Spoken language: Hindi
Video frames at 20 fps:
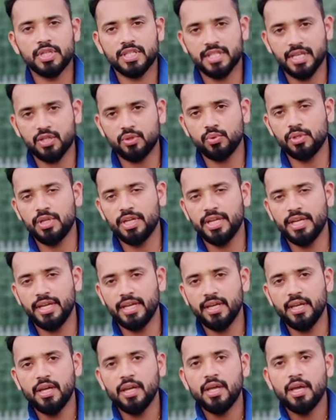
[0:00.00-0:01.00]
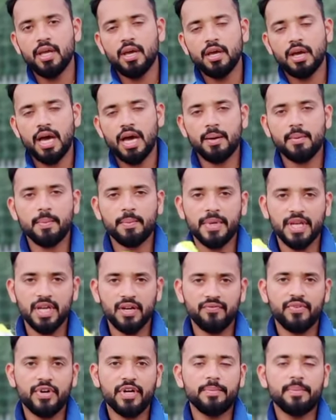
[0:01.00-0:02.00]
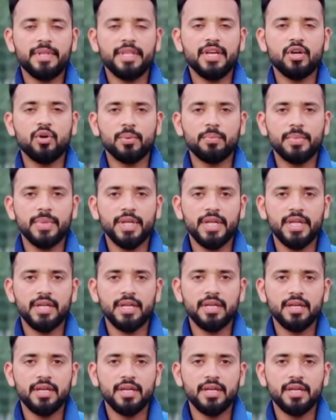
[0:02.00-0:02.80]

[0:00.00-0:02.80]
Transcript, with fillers: सस्ता शूज़ लेके आप अपने कंफर्ट पे देखो और अपने